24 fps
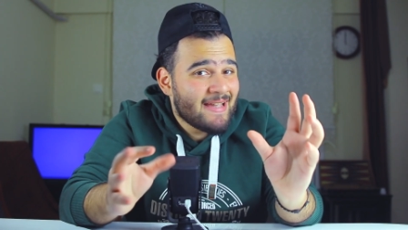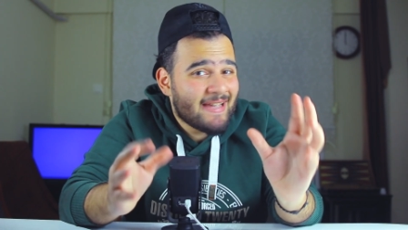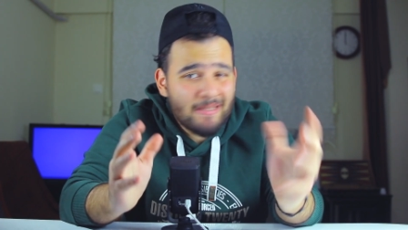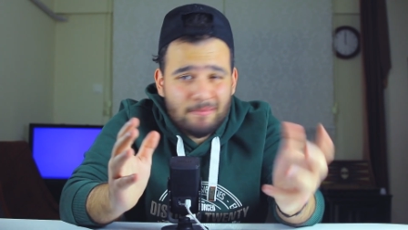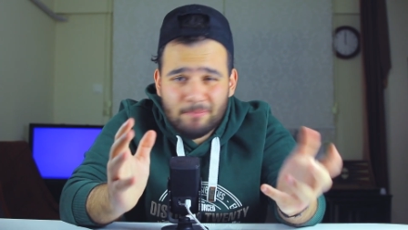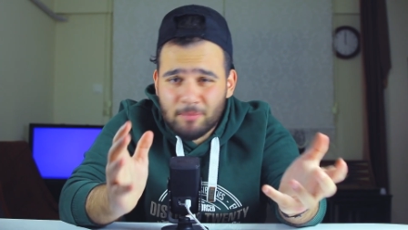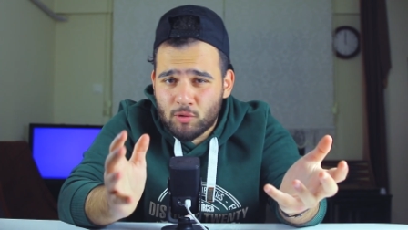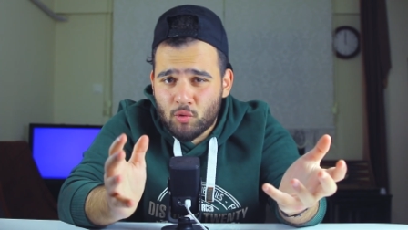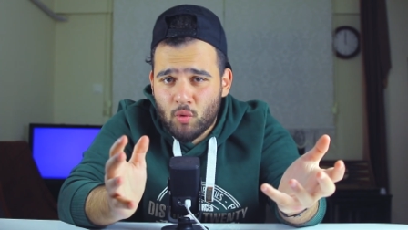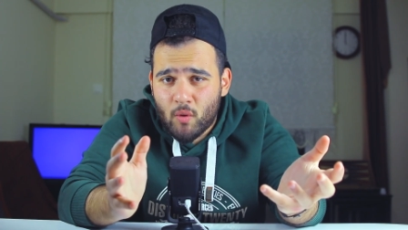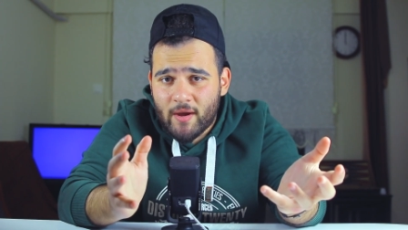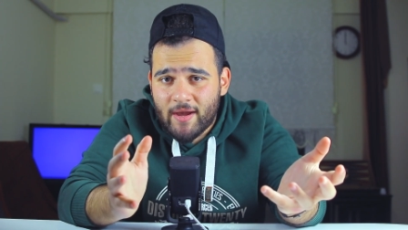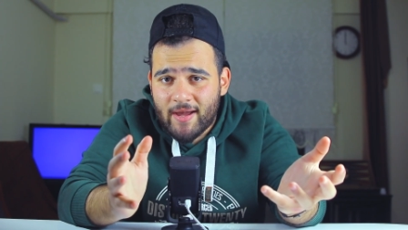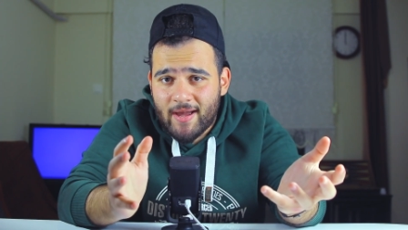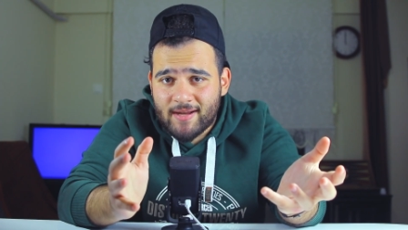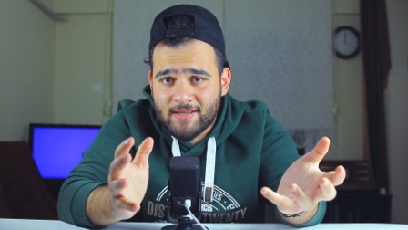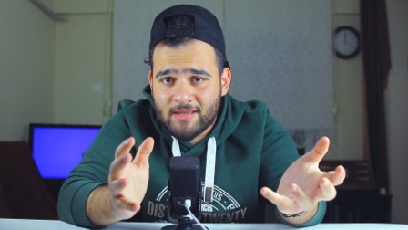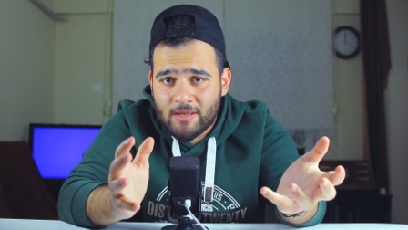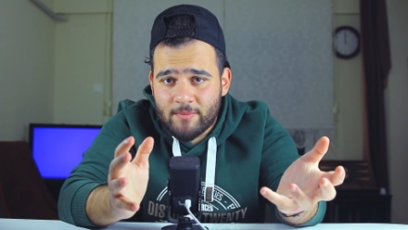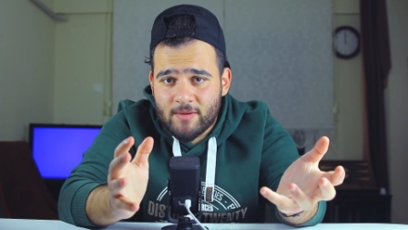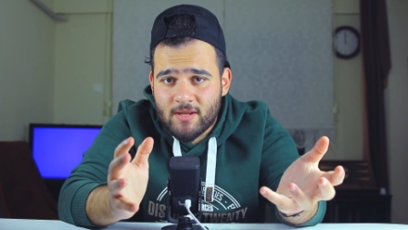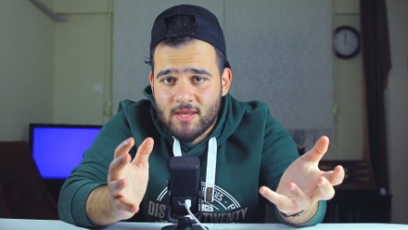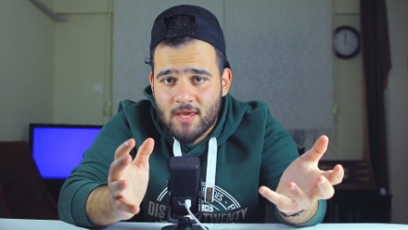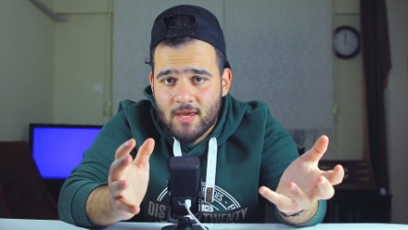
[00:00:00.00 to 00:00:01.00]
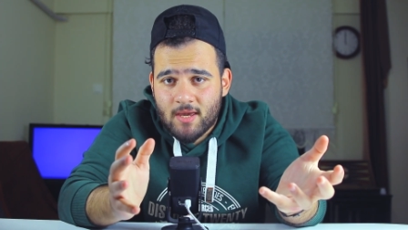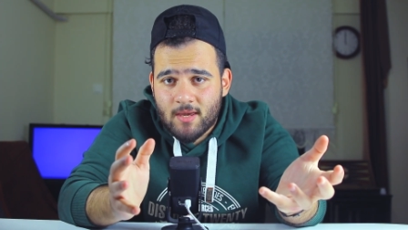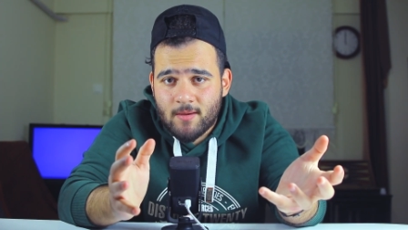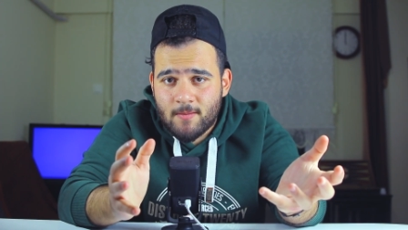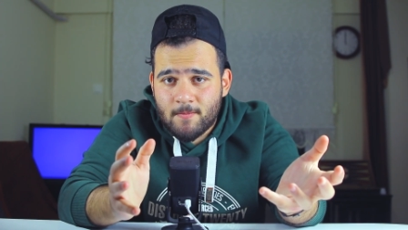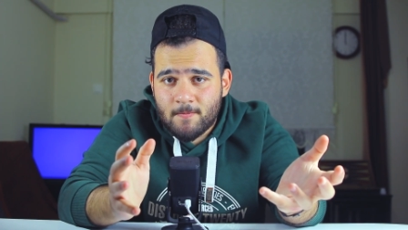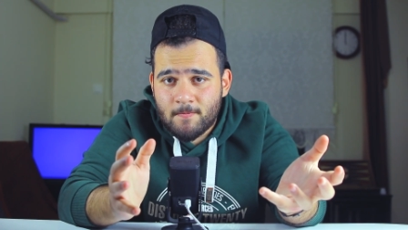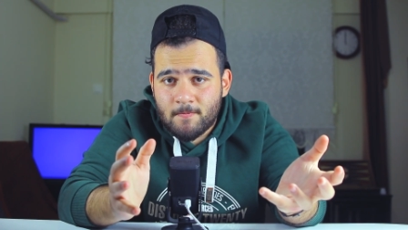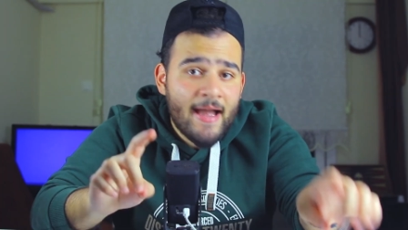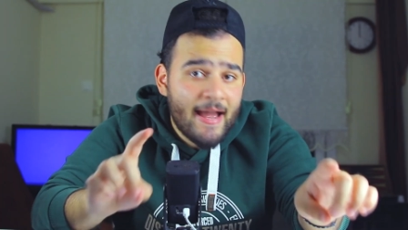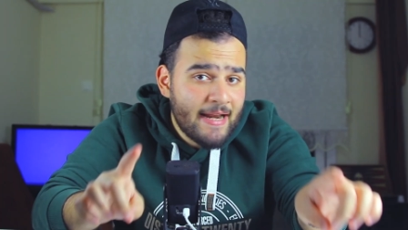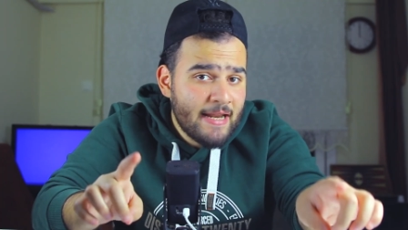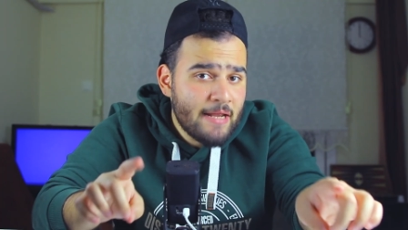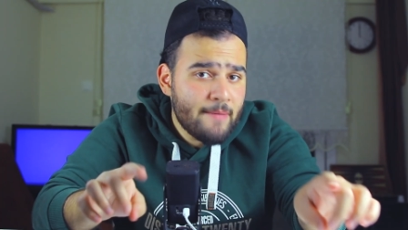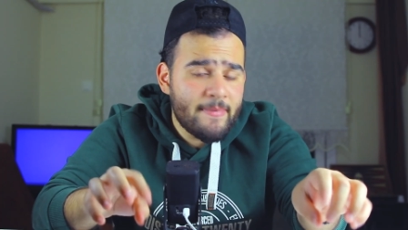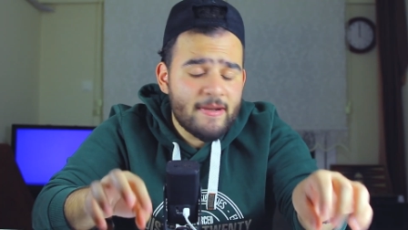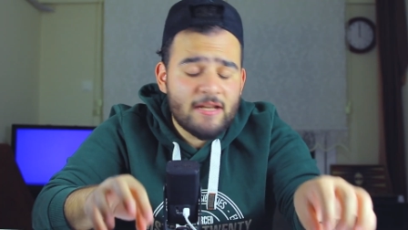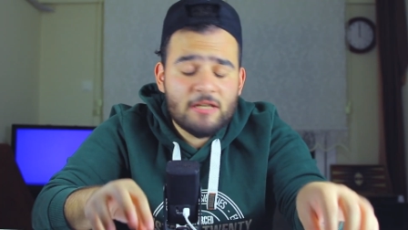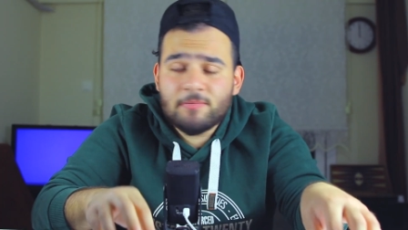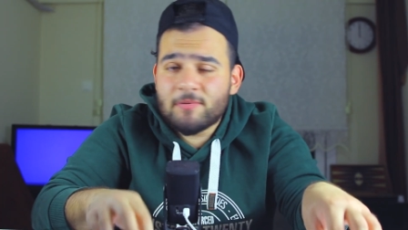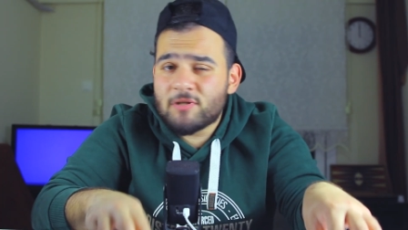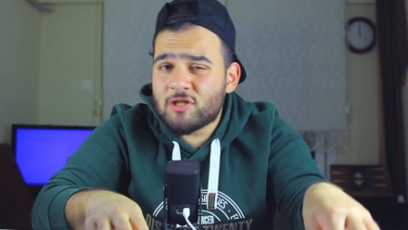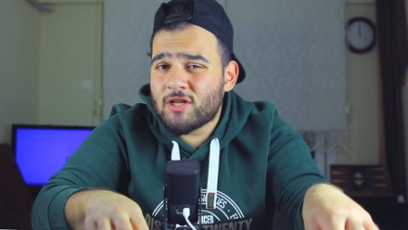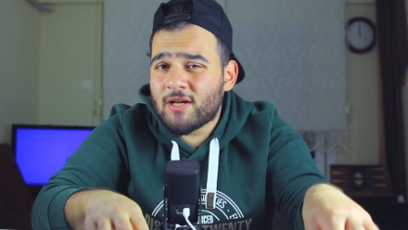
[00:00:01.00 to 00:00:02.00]
كنت بتوقع اكثر من هيك خلينا
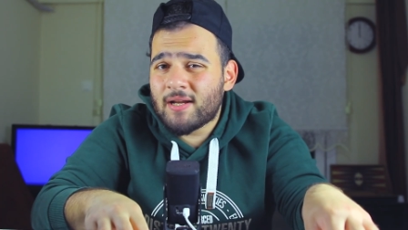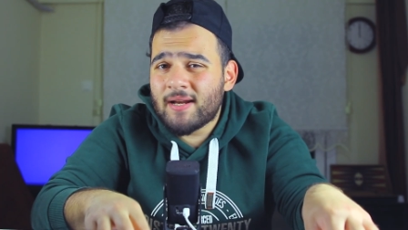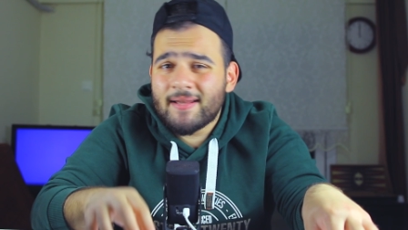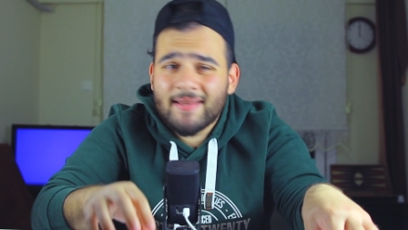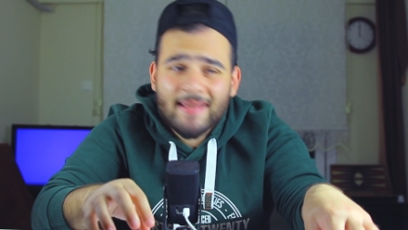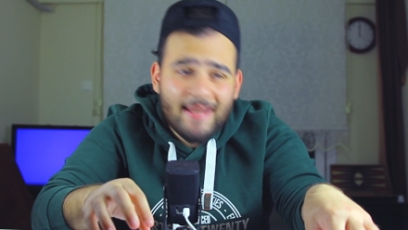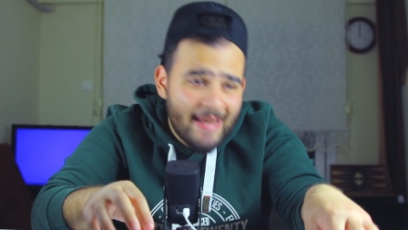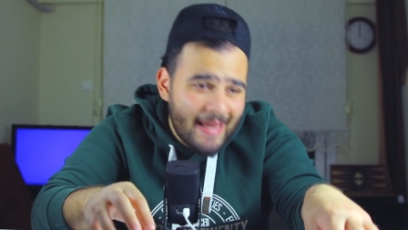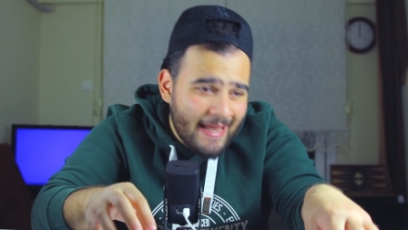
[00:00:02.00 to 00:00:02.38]
نبلش بالشغلات